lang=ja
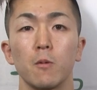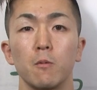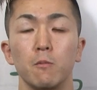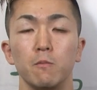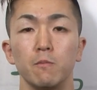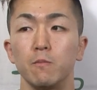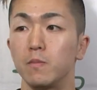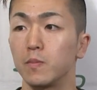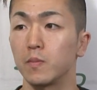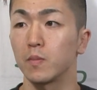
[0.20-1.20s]
はい、では井上
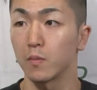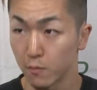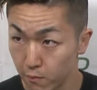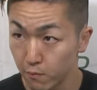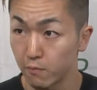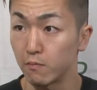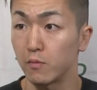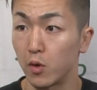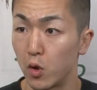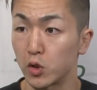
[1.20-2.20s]
秀選手、お話をお願いしま
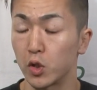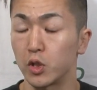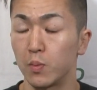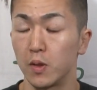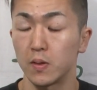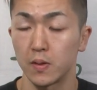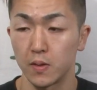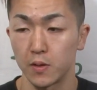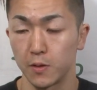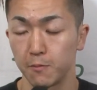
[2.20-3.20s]
す。よろしくお願いしま
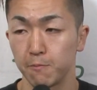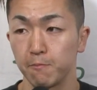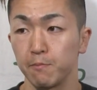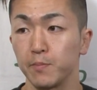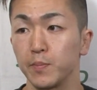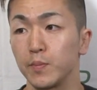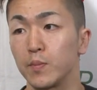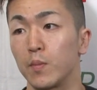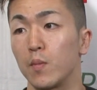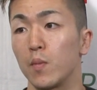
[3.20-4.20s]
す。はい、えー、では試合
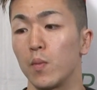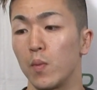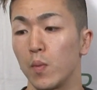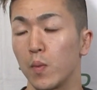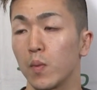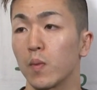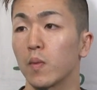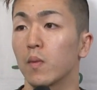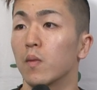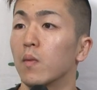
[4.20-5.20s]
を終えた率直な
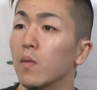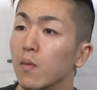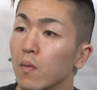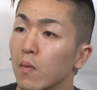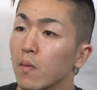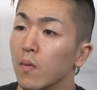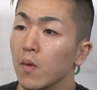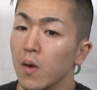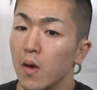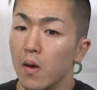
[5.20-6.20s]
感想を教えてください。
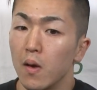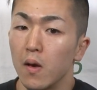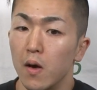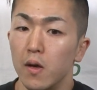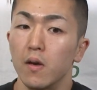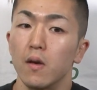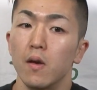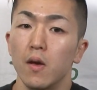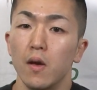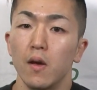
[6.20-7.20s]
はい、
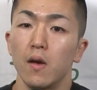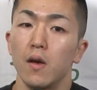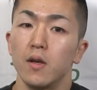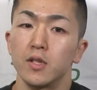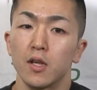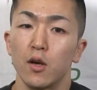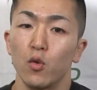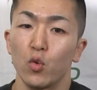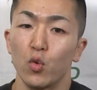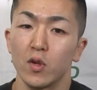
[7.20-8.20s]
えー、前回の
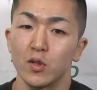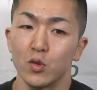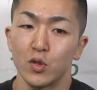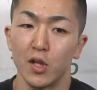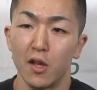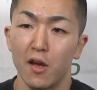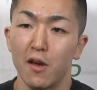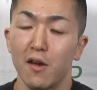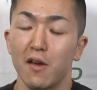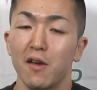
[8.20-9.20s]
弟が強すぎて、
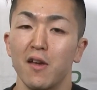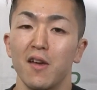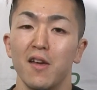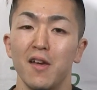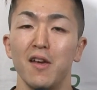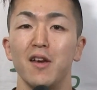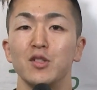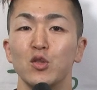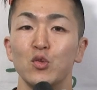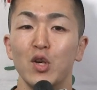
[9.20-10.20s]
えー、ちょ
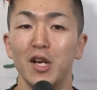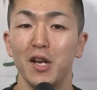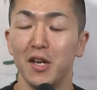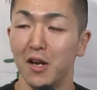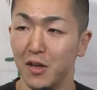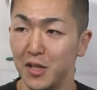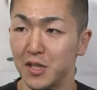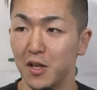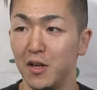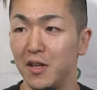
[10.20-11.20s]
っと不甲斐ない結果で
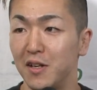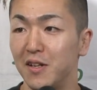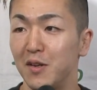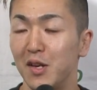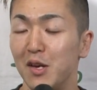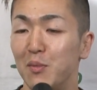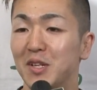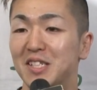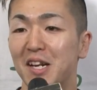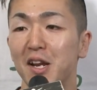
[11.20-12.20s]
したが、えー、ま
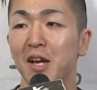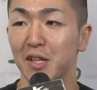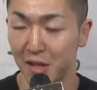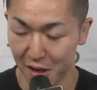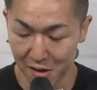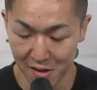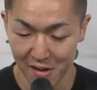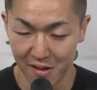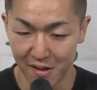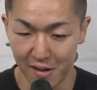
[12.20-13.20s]
あしっかり勝てて、
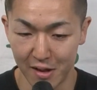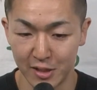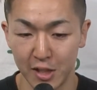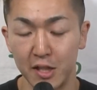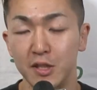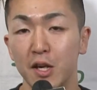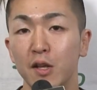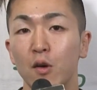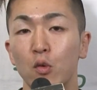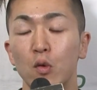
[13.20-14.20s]
えー、次につな
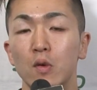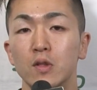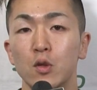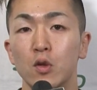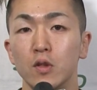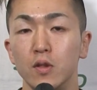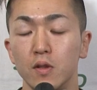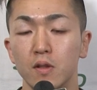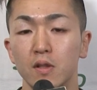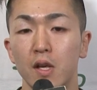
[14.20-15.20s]
げたこと、すごく、
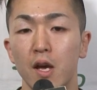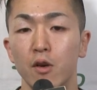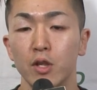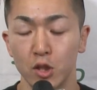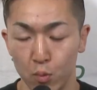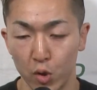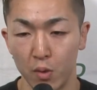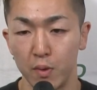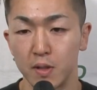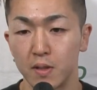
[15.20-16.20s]
えー、嬉しく思っ
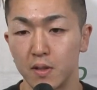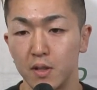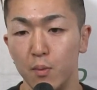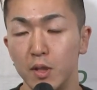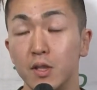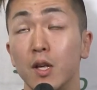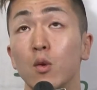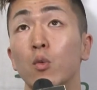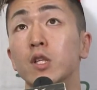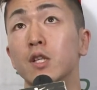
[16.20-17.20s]
てます。でまずえっ、ー、
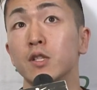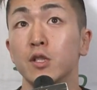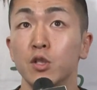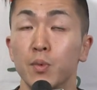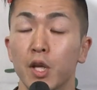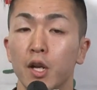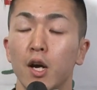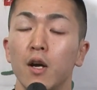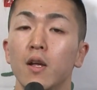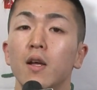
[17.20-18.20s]
と森坂選手みたい
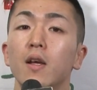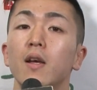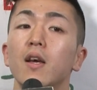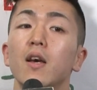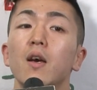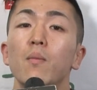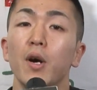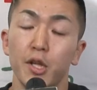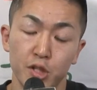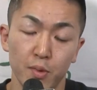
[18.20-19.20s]
な。
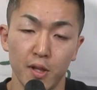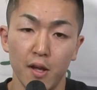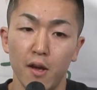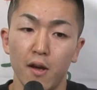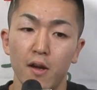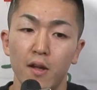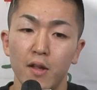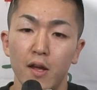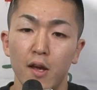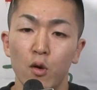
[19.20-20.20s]
負けてしまって
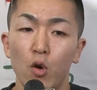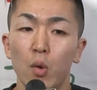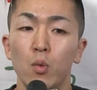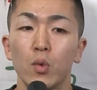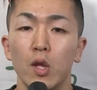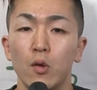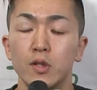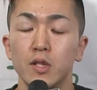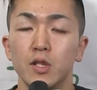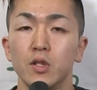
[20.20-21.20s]
で今回、桃太
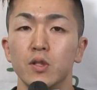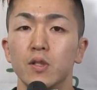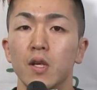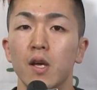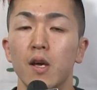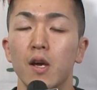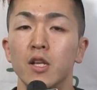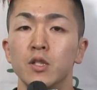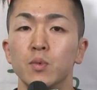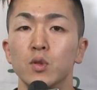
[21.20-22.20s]
郎選手、
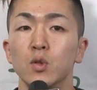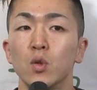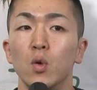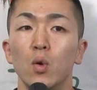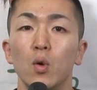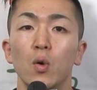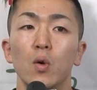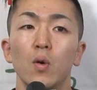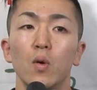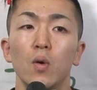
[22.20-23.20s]
えー、自分
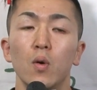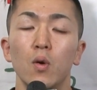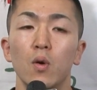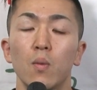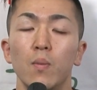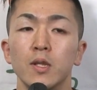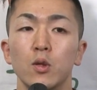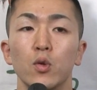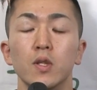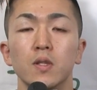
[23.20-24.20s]
の、まあ、
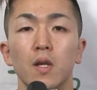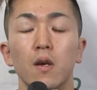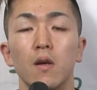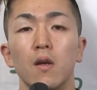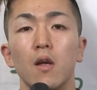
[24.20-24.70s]
そうですね